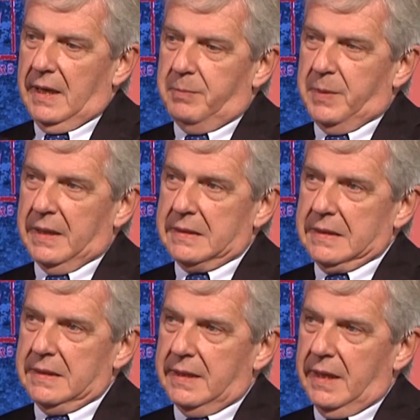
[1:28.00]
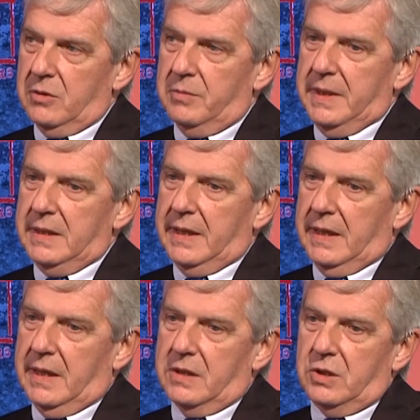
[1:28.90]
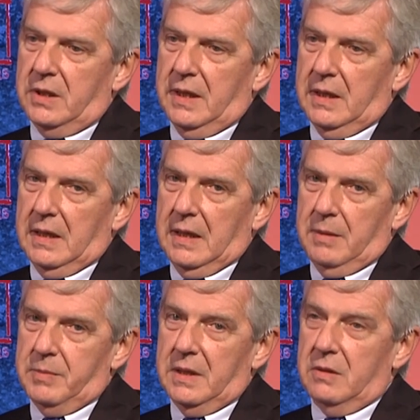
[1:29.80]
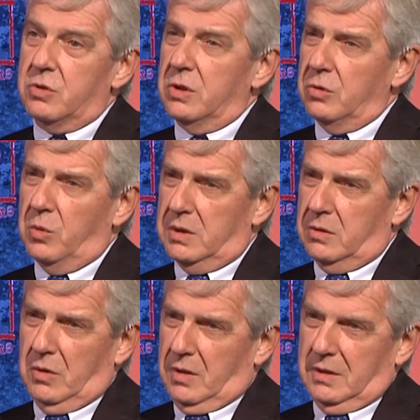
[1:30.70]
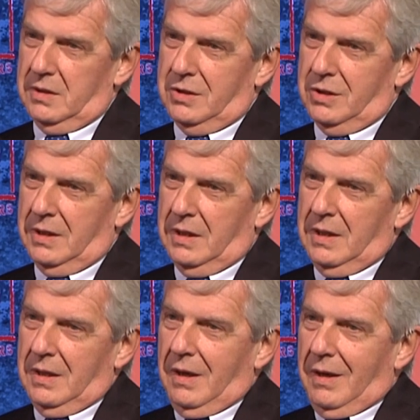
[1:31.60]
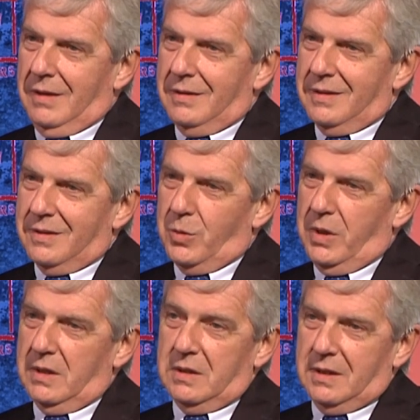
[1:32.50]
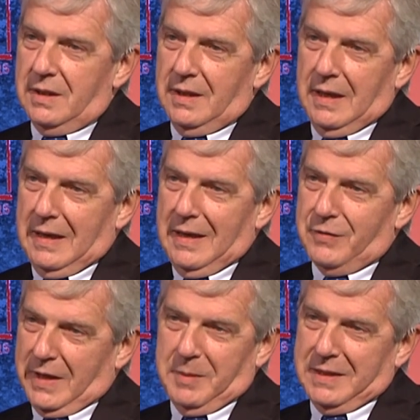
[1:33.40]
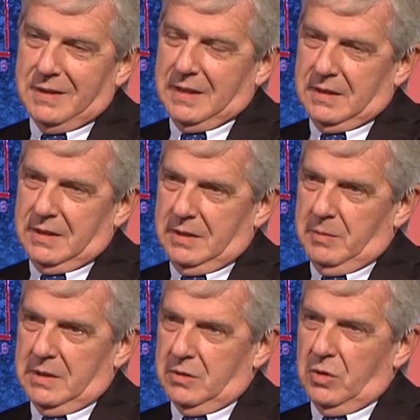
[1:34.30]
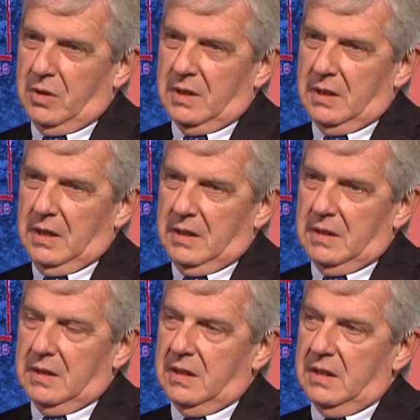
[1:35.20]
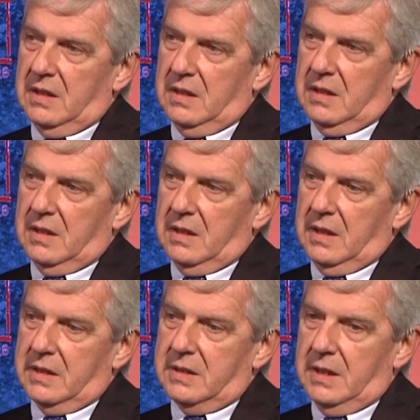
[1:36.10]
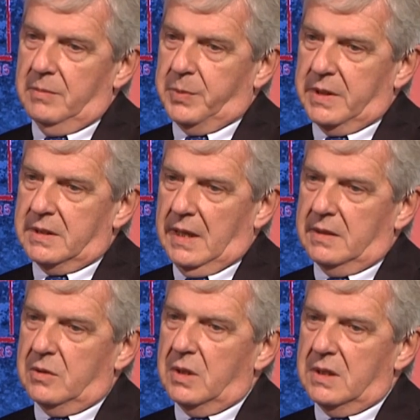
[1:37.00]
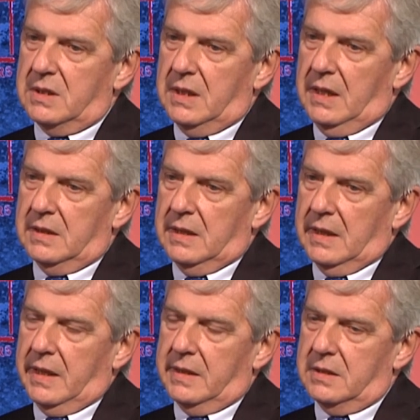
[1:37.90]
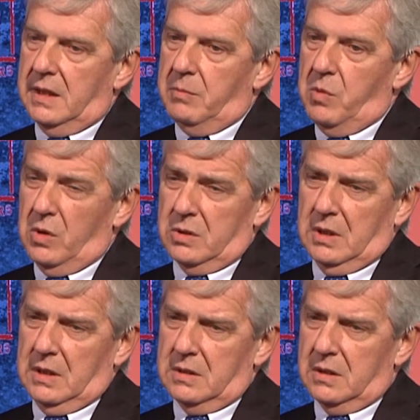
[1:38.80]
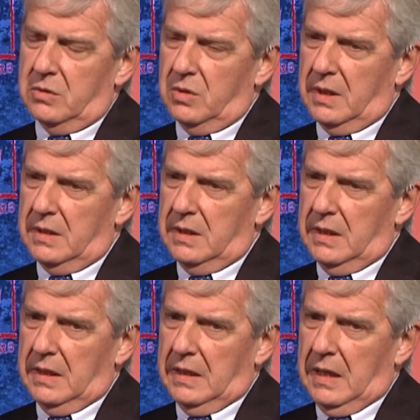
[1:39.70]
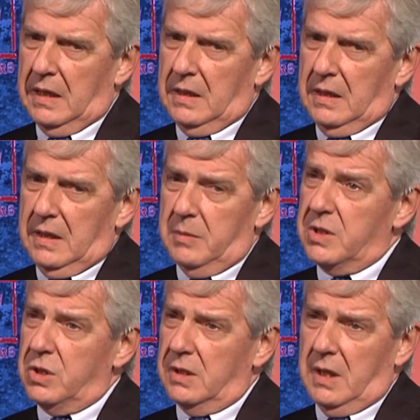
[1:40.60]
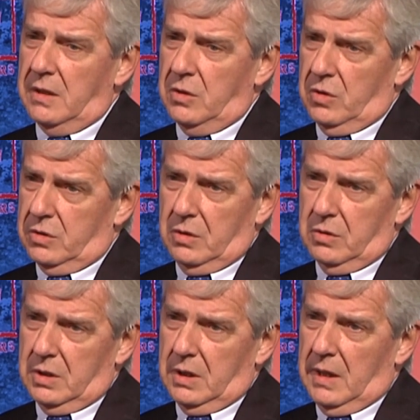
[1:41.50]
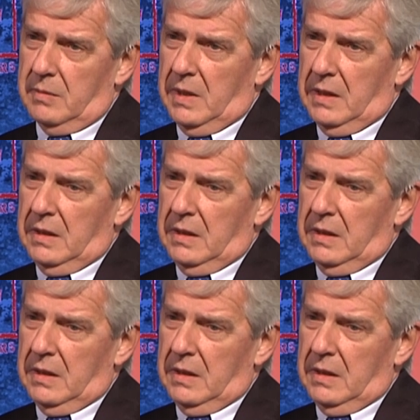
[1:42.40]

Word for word: la parte di Canon Medical nasce nel 1914. Ah. Quindi ha veramente tantissima storia, eh, è sempre stata un'azienda che si è mossa nel settore dell'imaging diagnostico, si chiama,